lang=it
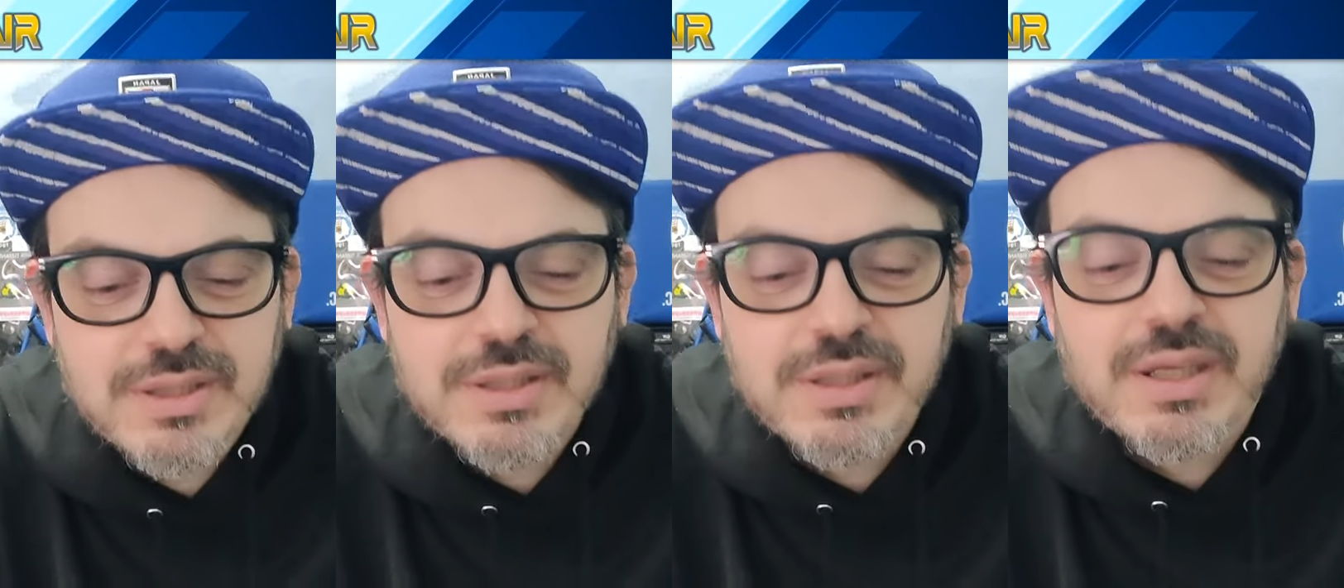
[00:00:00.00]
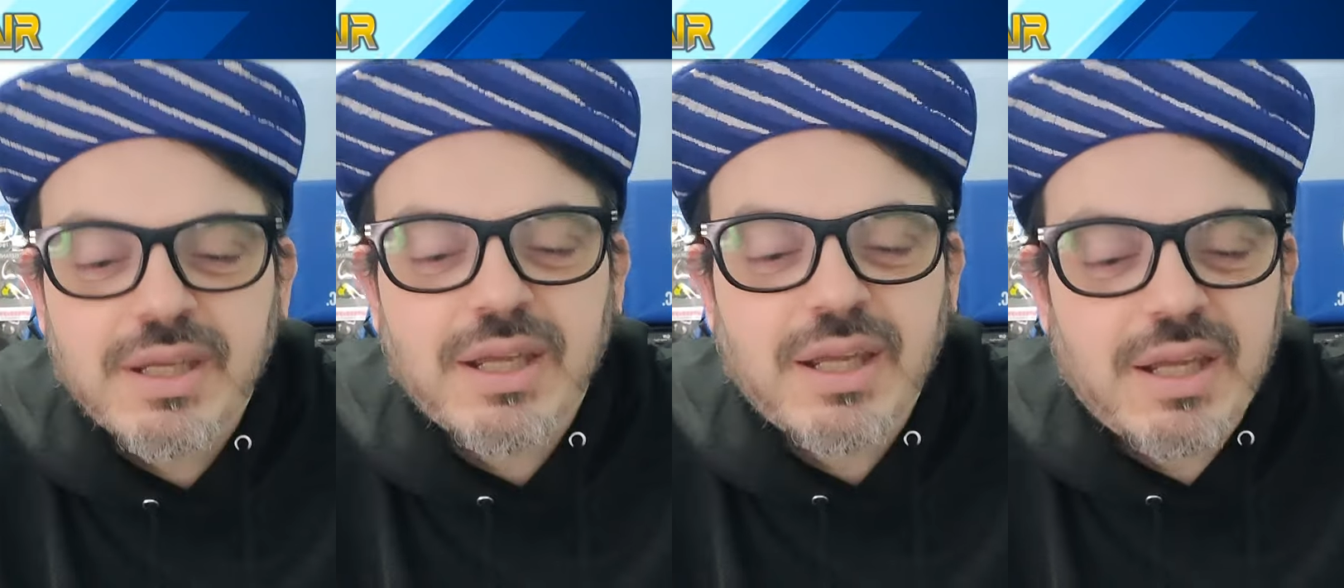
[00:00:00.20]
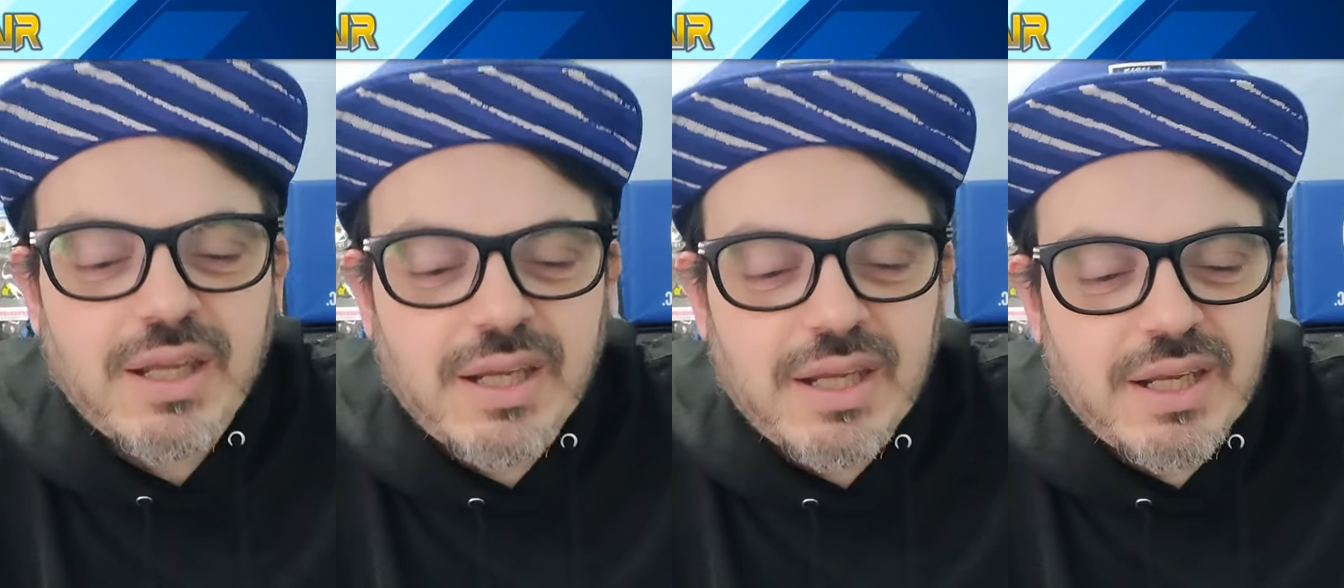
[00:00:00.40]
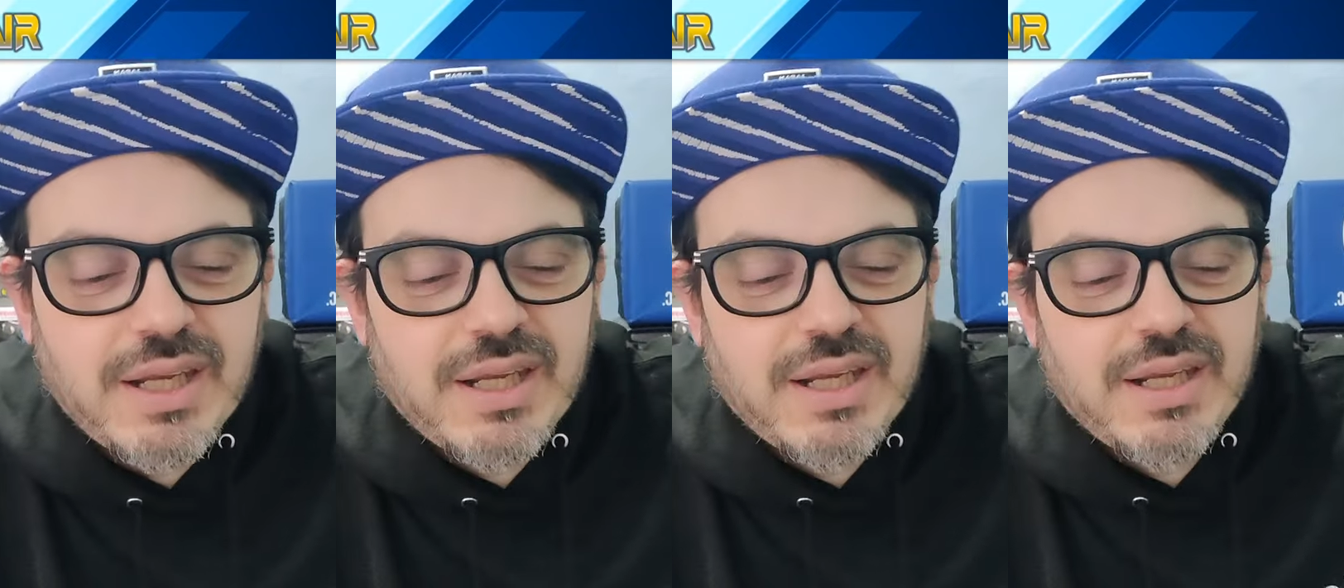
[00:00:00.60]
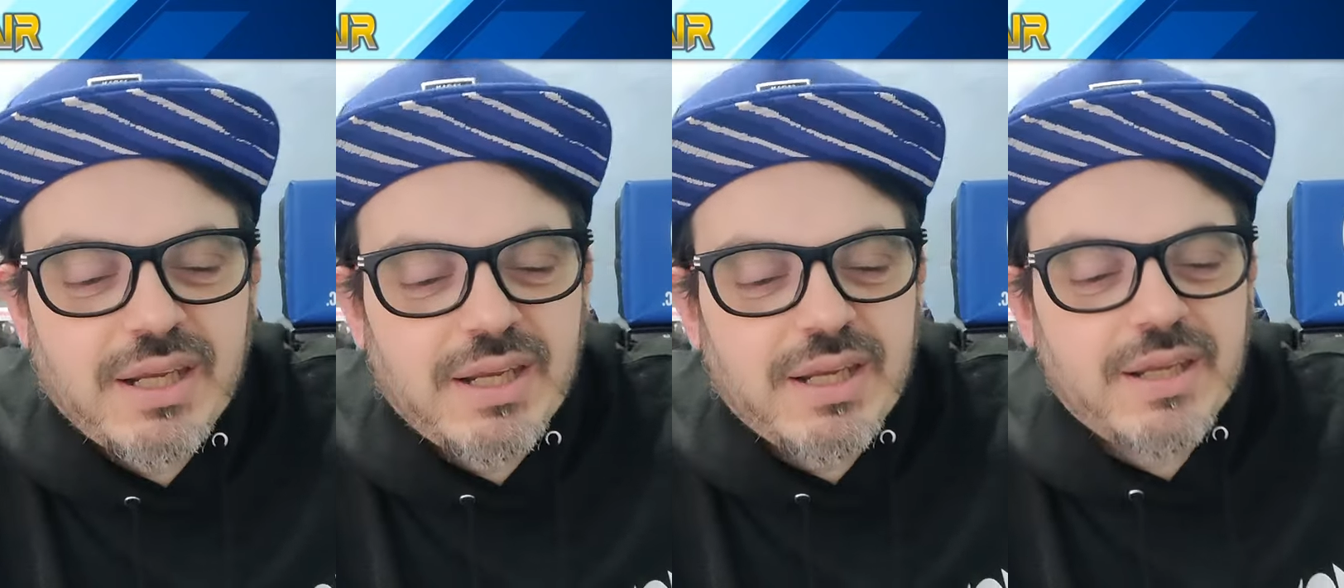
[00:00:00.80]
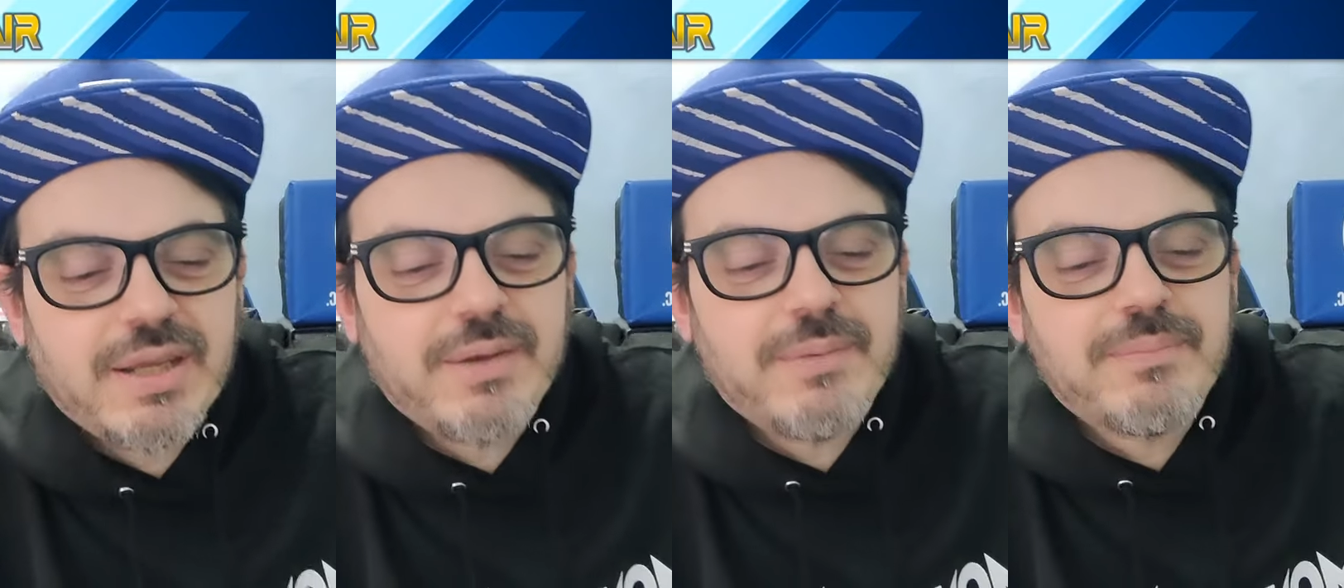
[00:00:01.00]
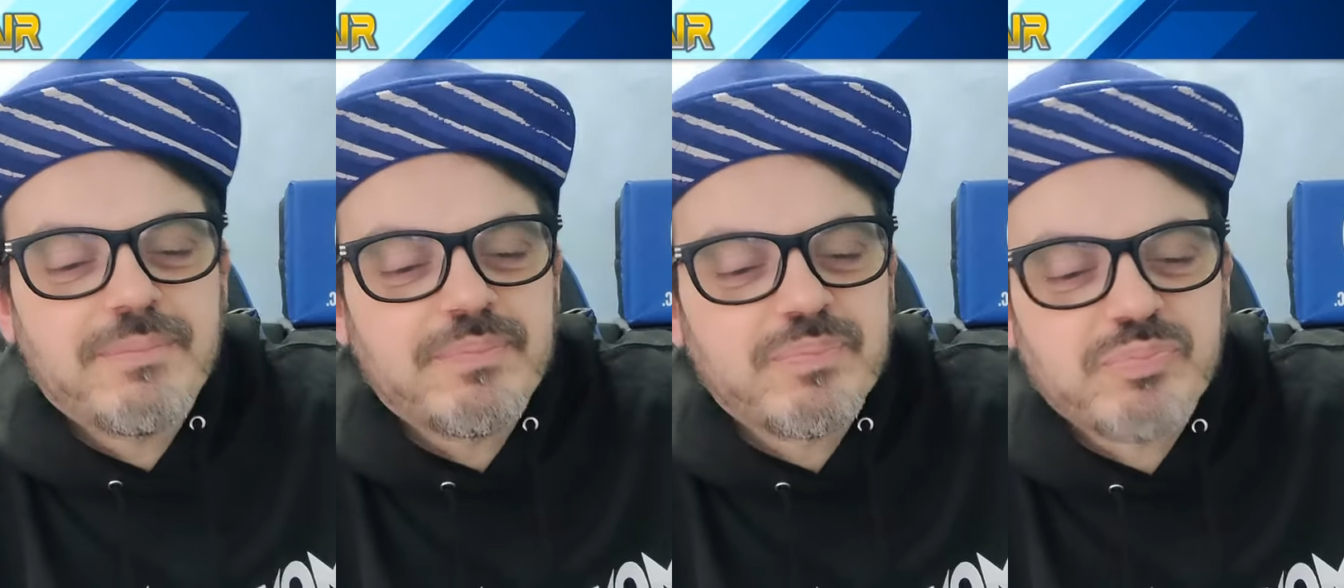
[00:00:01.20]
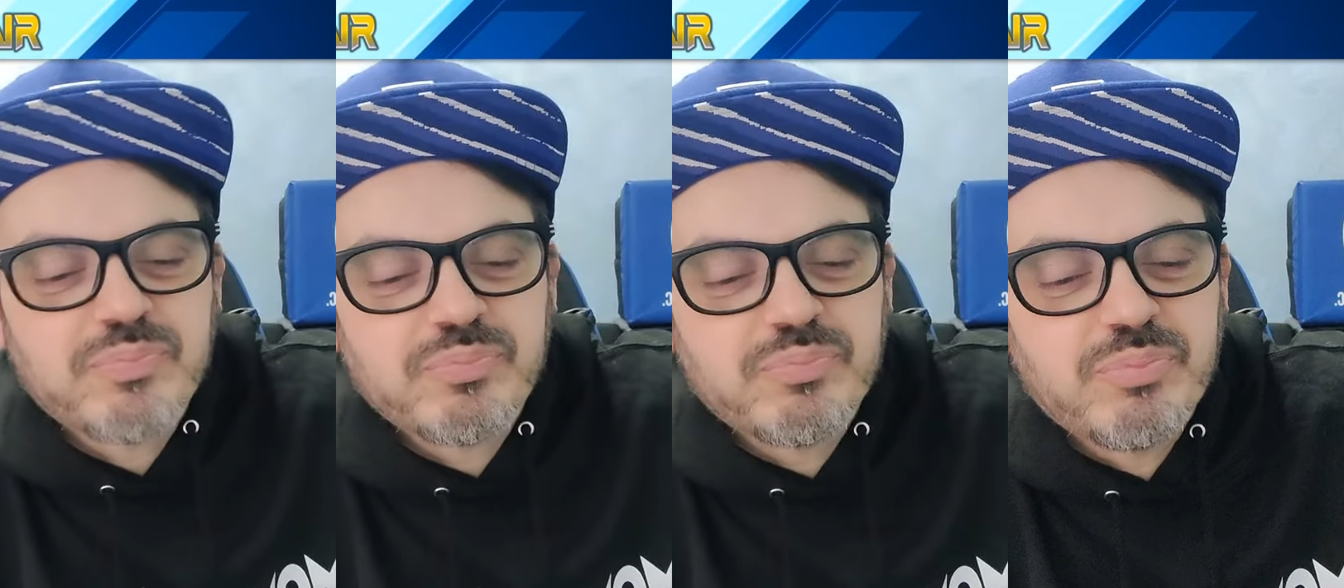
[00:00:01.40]

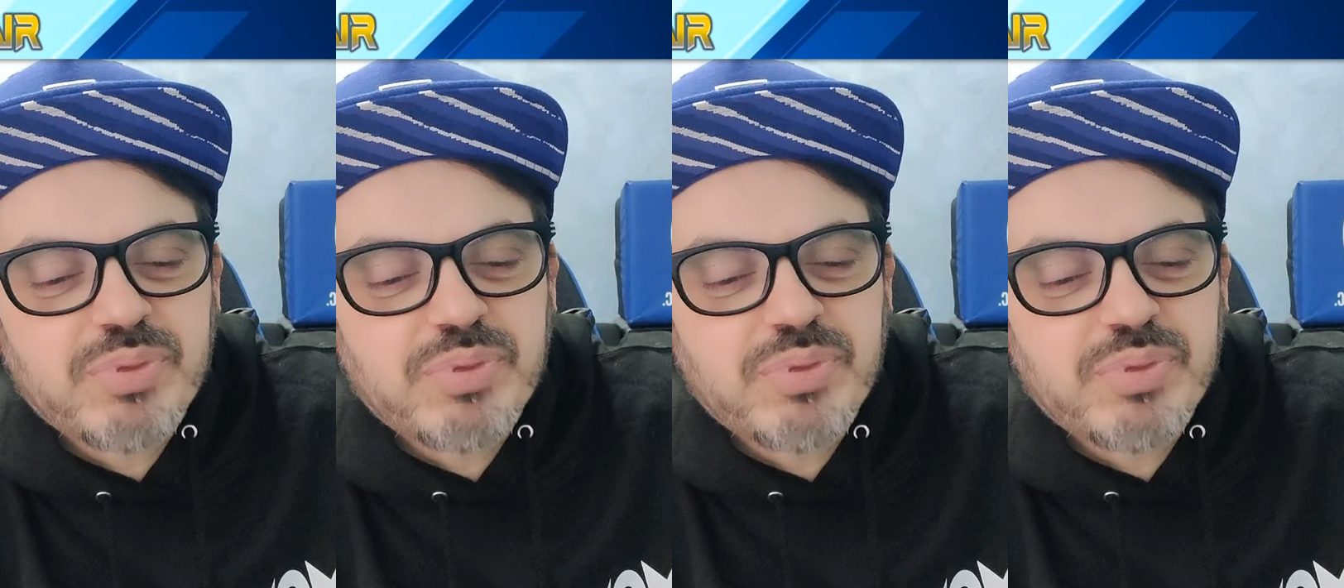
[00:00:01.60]
Ehm,